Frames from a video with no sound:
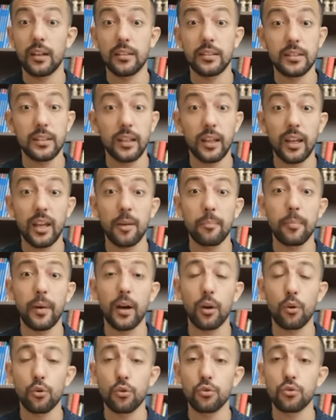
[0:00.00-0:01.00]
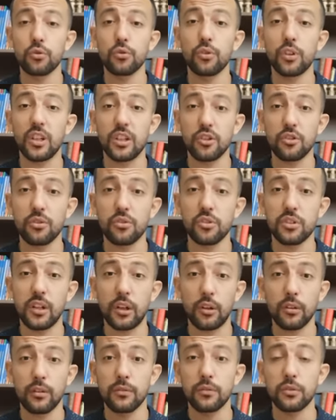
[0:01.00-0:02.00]
attirée par le jeu qui change
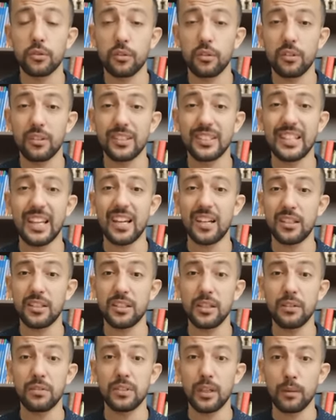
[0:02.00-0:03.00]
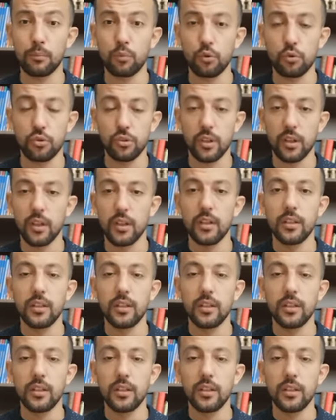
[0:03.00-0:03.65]
chaque 9 secondes, c'est actif, ça bouge.